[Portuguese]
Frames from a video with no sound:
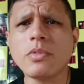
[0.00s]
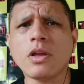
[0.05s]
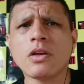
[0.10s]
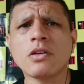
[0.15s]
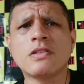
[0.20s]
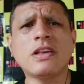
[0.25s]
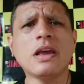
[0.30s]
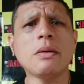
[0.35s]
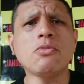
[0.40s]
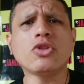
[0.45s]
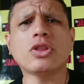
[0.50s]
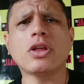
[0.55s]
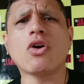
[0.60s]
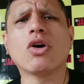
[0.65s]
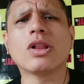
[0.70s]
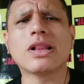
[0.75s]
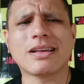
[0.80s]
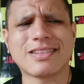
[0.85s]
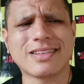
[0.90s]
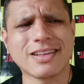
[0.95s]
Sem muita
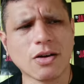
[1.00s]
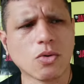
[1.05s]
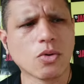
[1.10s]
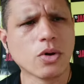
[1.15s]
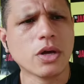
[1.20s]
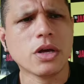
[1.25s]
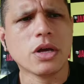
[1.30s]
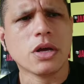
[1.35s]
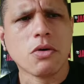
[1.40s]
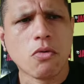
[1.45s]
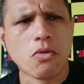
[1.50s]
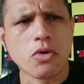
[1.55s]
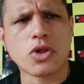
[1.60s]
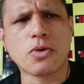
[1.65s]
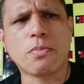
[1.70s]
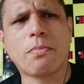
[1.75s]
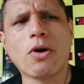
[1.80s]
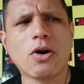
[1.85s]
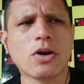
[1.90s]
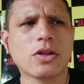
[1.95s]
enrolação, o
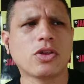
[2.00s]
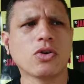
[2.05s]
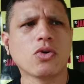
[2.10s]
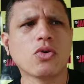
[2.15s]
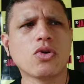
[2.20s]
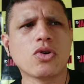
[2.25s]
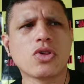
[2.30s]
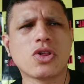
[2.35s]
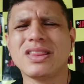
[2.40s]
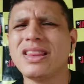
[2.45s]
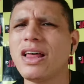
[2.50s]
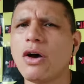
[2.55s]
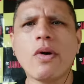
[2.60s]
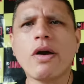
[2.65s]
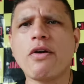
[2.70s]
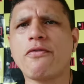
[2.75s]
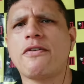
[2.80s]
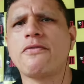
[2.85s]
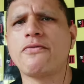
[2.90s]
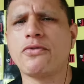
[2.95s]
esporte hoje não
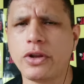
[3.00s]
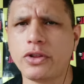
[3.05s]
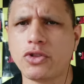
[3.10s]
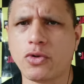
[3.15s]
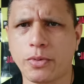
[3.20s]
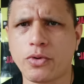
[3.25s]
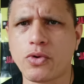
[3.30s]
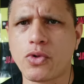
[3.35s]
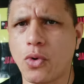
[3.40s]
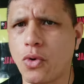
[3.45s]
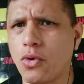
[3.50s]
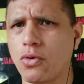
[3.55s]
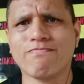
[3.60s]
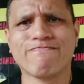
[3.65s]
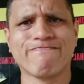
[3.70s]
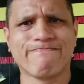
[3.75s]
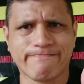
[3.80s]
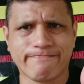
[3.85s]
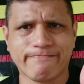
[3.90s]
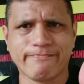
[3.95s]
é o favorito para o
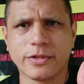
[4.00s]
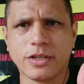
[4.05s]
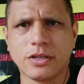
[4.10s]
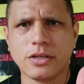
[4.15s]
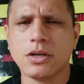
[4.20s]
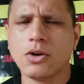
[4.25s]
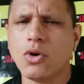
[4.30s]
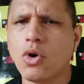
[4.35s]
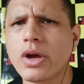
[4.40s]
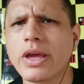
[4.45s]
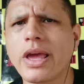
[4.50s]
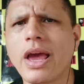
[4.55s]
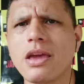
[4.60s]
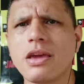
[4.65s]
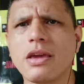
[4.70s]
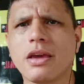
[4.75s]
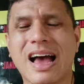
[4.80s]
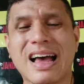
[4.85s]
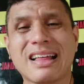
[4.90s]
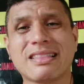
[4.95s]
jogo.
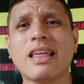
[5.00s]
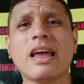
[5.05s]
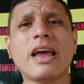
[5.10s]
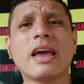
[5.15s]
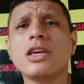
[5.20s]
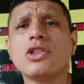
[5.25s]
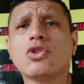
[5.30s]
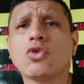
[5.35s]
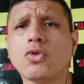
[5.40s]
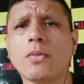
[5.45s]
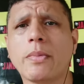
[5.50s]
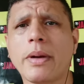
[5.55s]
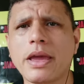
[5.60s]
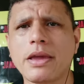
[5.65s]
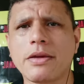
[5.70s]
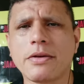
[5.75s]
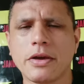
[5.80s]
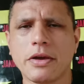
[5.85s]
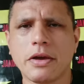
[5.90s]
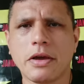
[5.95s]
Ok, até aí tudo
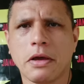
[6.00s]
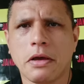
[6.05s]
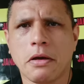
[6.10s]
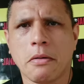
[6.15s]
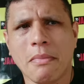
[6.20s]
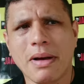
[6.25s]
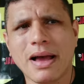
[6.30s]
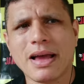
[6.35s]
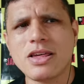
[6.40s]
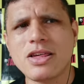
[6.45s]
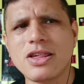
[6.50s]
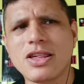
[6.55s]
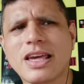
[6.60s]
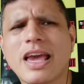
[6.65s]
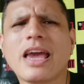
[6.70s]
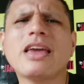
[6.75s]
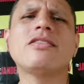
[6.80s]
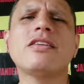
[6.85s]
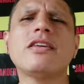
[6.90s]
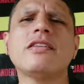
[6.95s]
bem. Mas
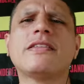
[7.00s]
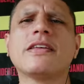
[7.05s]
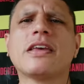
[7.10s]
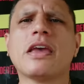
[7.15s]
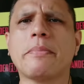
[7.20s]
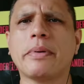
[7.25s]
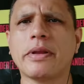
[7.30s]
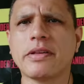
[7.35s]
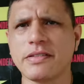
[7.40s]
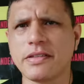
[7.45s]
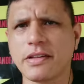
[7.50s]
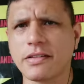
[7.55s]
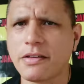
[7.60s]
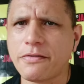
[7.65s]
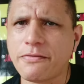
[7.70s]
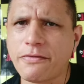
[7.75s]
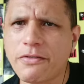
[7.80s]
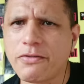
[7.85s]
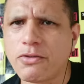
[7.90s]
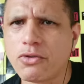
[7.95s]
quem disse que precisa ser
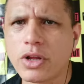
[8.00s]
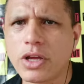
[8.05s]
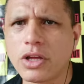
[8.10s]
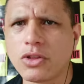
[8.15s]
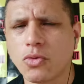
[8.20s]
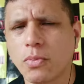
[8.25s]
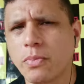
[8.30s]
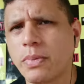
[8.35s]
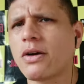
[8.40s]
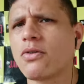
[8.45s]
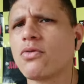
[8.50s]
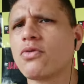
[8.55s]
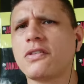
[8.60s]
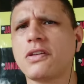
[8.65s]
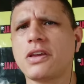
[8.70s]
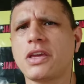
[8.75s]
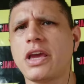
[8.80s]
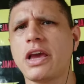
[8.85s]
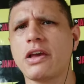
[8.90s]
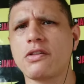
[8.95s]
favorito para
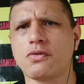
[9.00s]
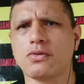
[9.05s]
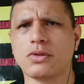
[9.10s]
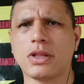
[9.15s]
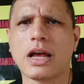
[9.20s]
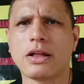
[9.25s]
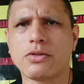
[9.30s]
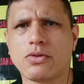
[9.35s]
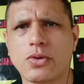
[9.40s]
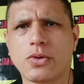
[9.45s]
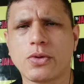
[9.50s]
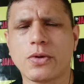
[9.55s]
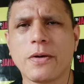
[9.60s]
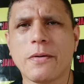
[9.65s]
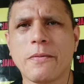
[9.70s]
conseguir resultados?